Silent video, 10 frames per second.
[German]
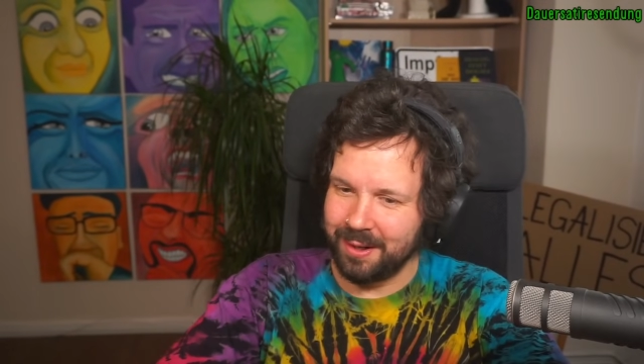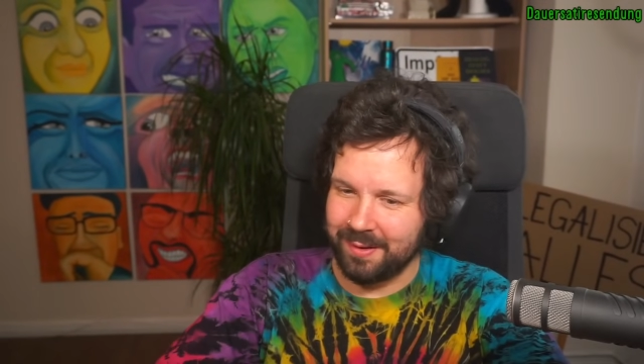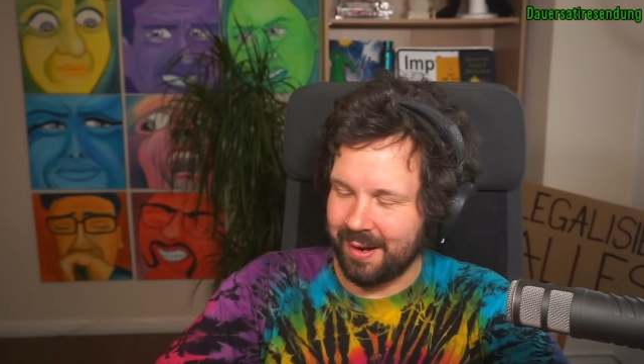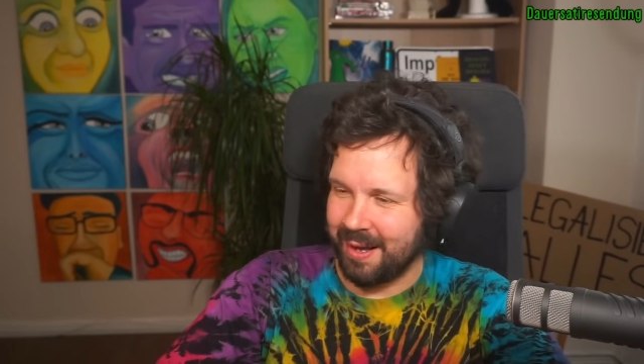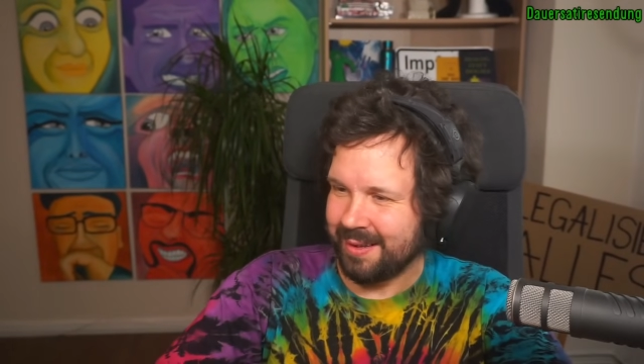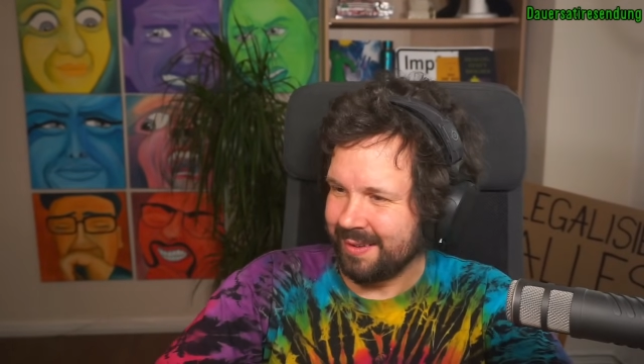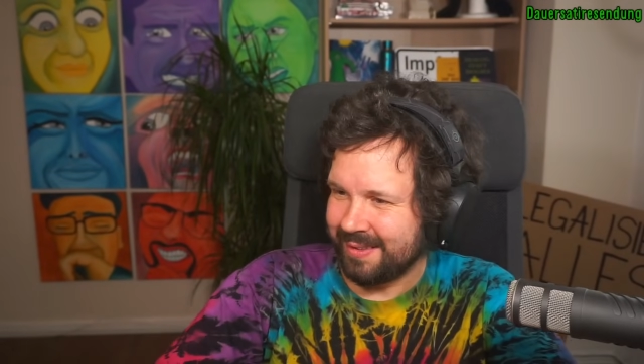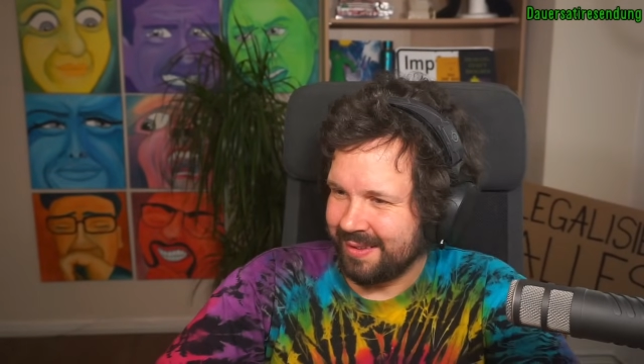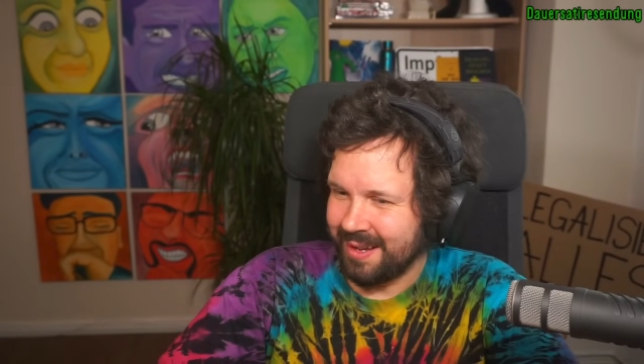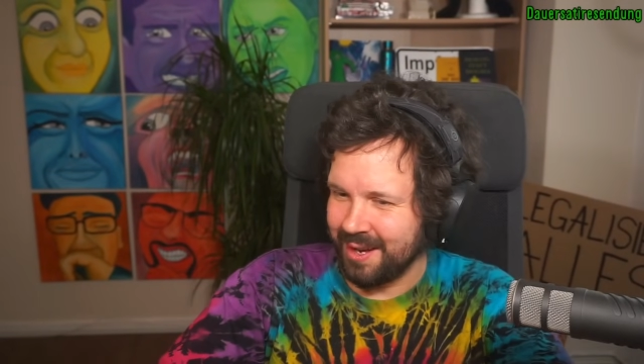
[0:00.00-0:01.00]
in Salat
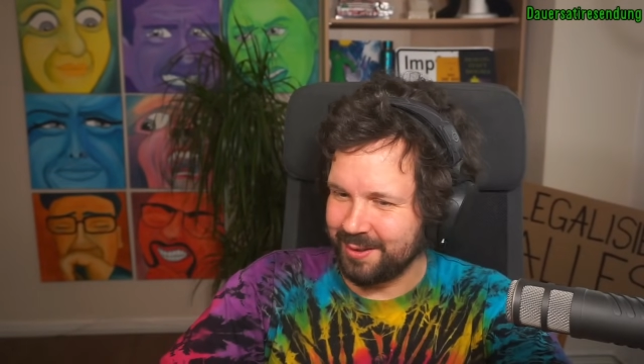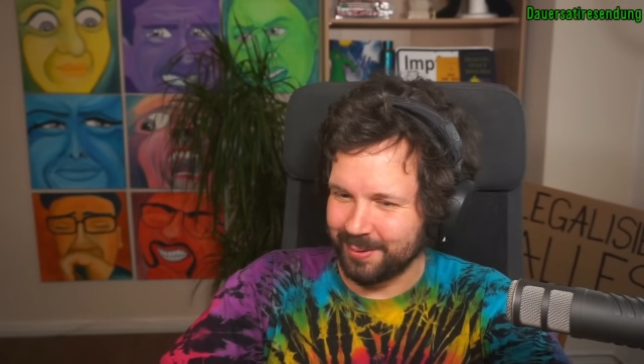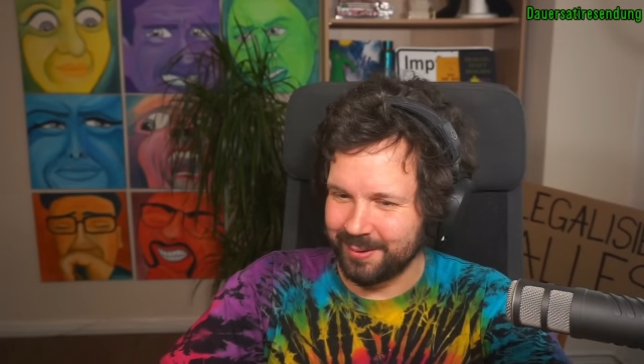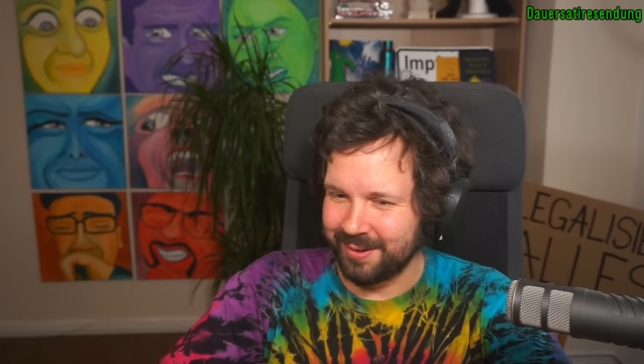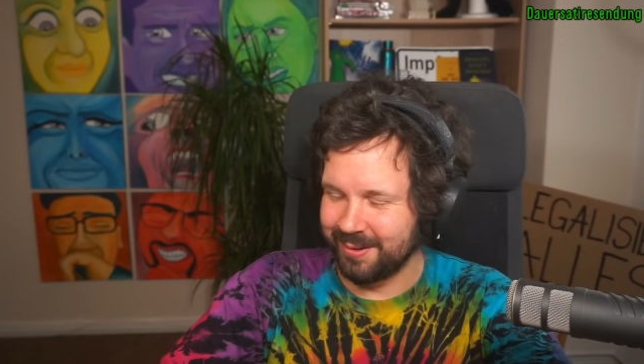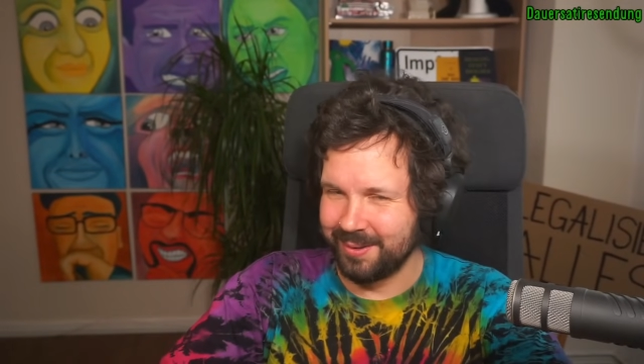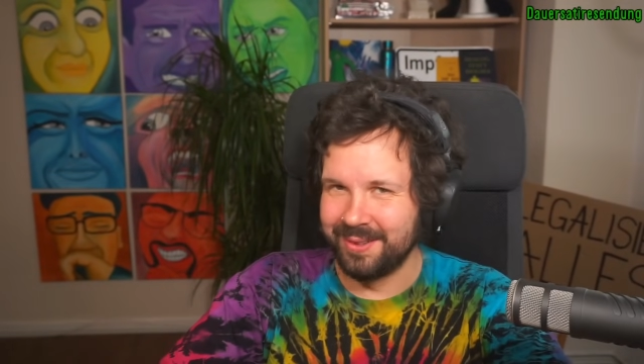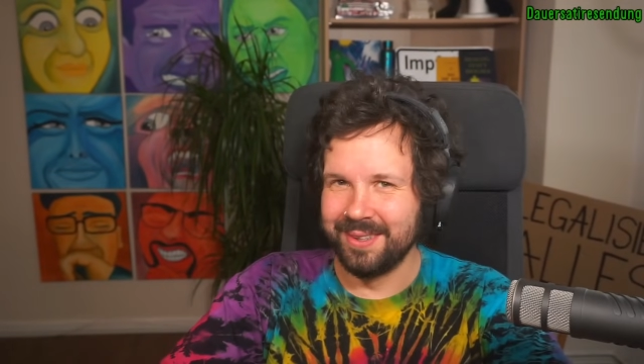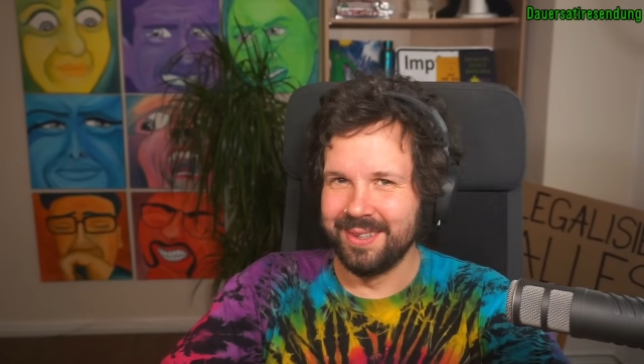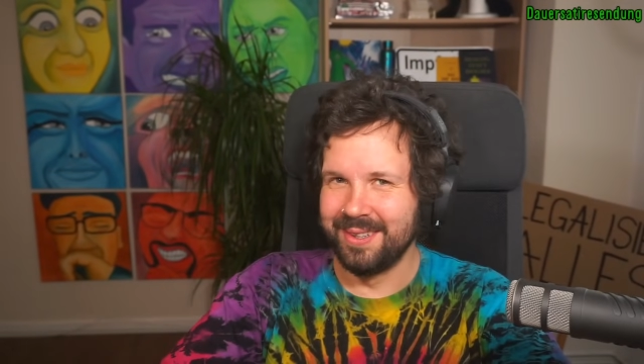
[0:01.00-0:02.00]
ist gar nicht
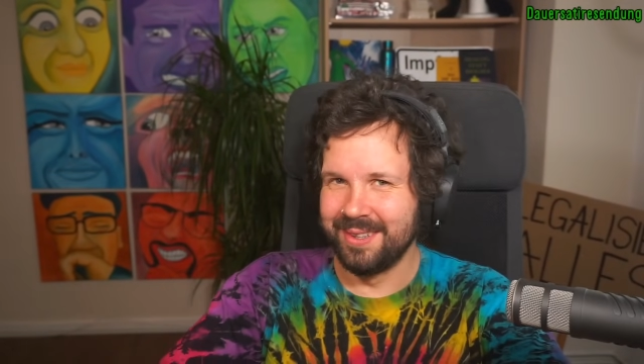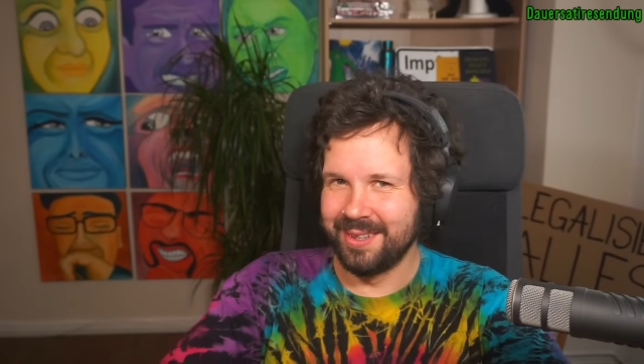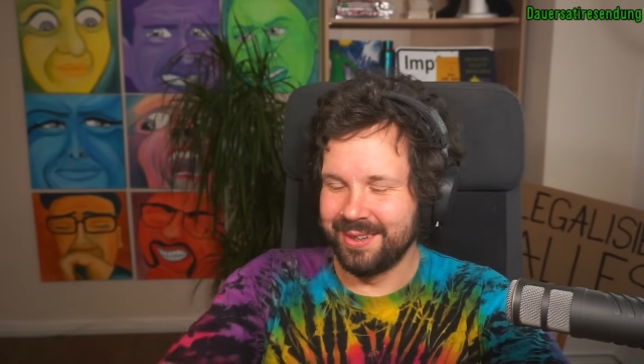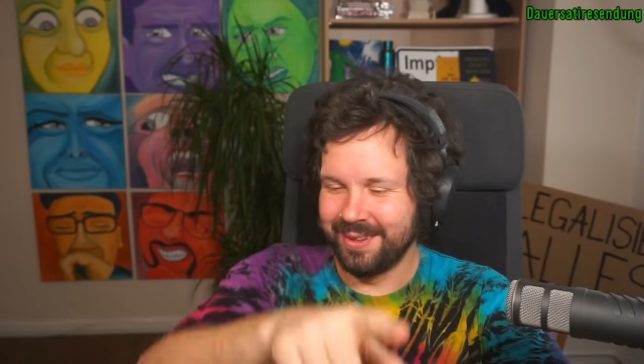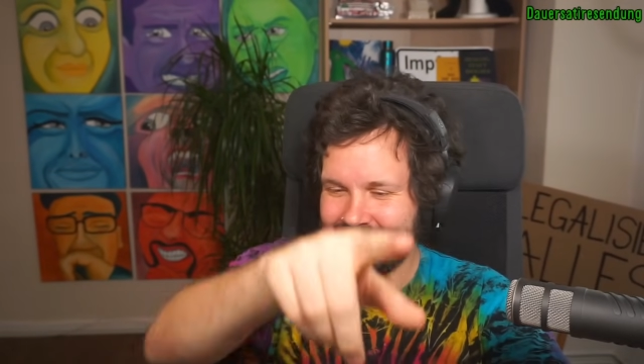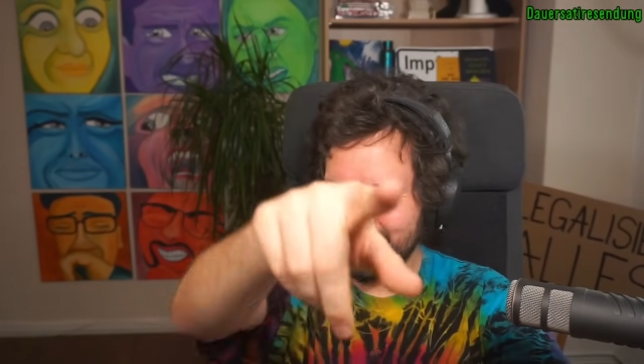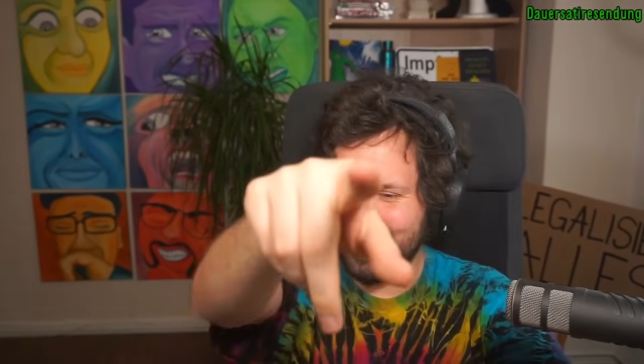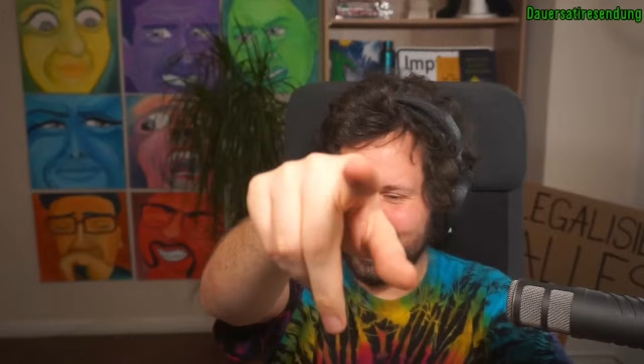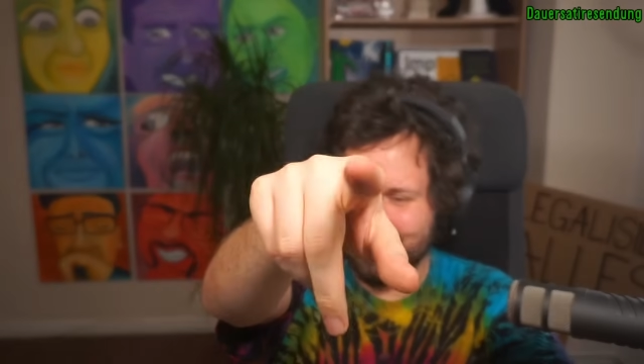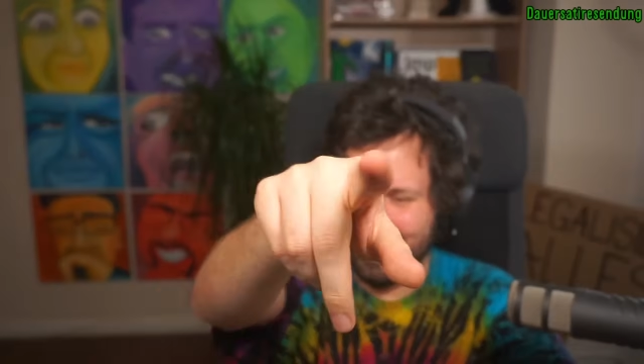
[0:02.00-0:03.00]
ungesund.
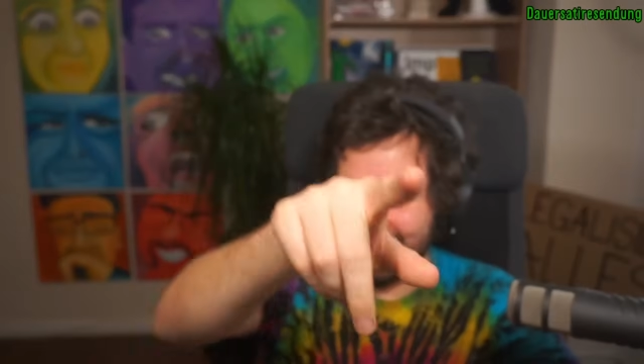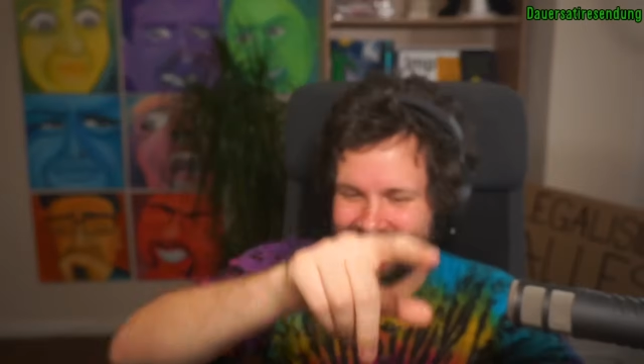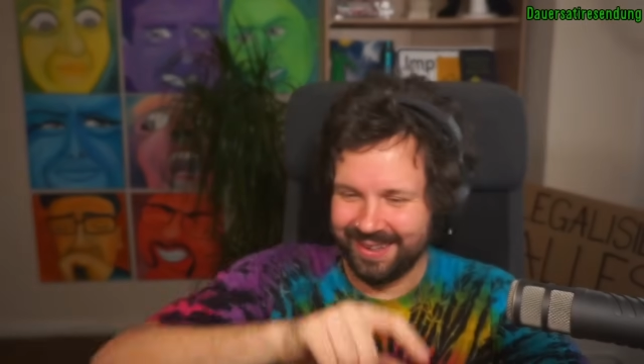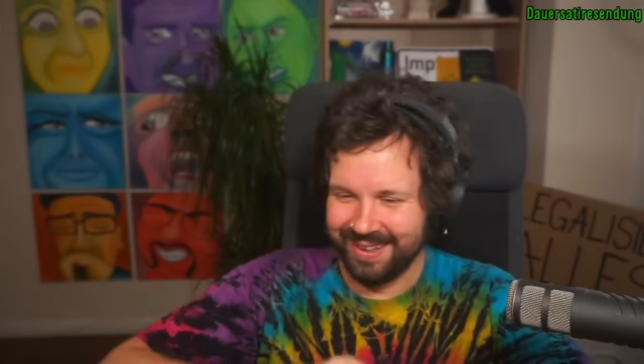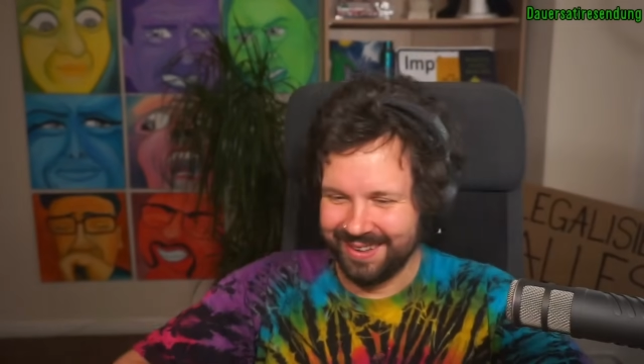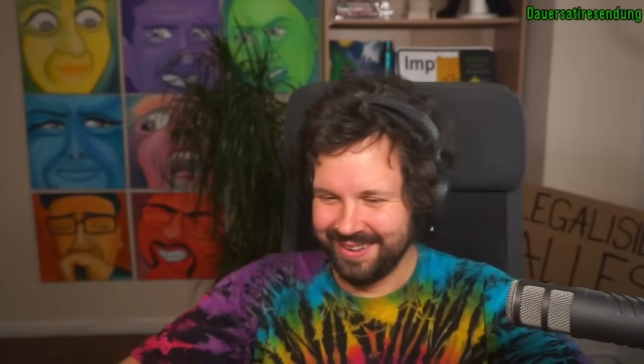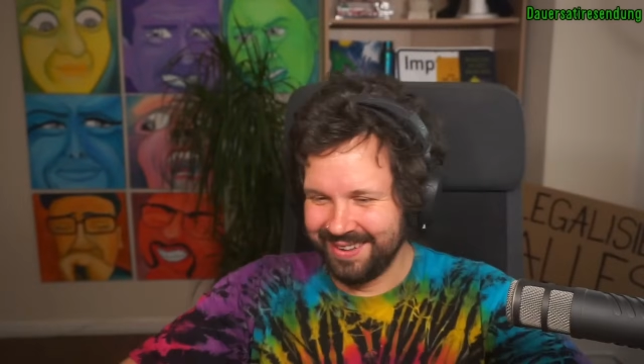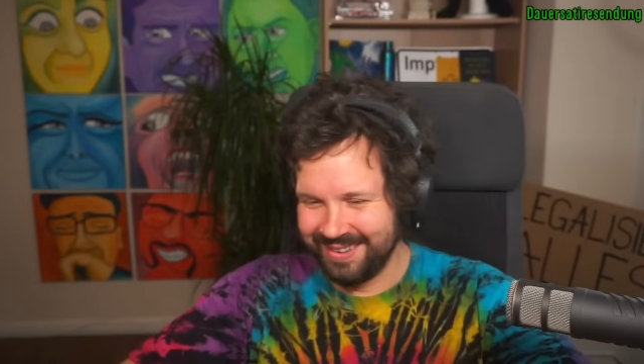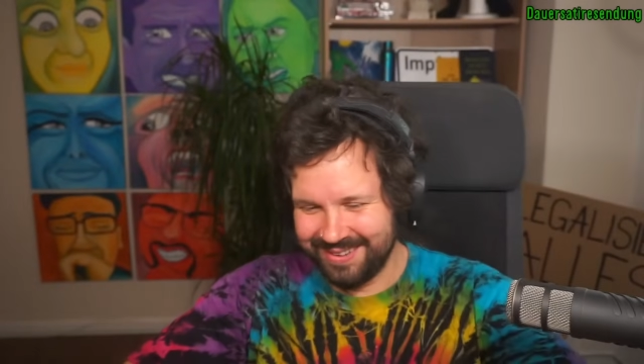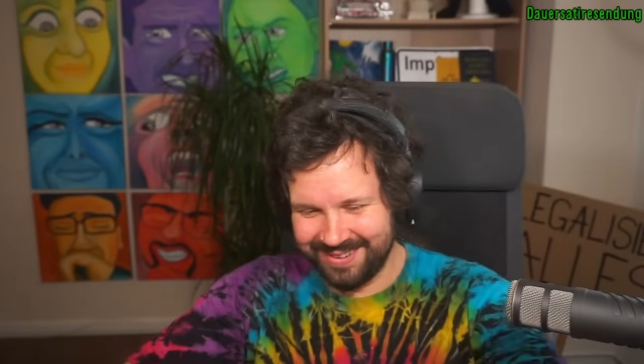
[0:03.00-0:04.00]
Checkmate. Die
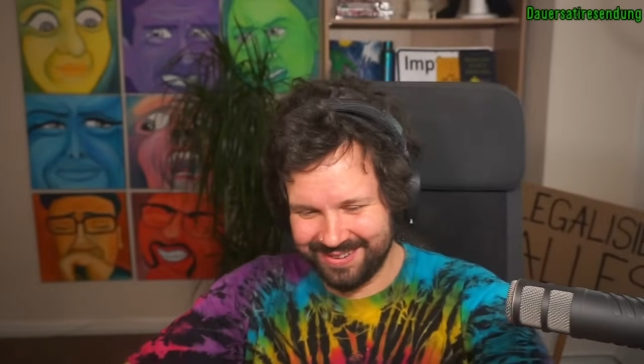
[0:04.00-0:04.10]
meisten